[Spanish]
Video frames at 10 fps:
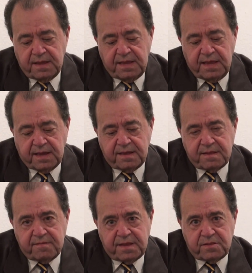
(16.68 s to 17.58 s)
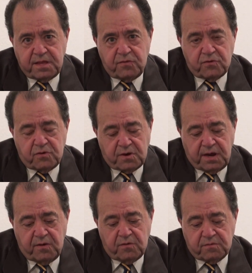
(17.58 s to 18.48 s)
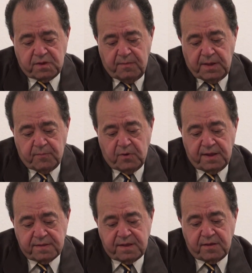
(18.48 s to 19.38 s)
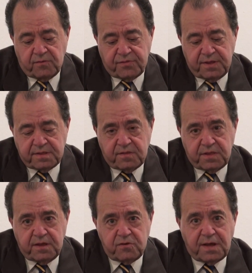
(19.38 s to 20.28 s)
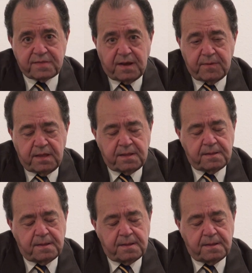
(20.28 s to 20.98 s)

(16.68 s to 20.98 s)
y en este sentido yo creo que vamos a ser conscientes de ello a través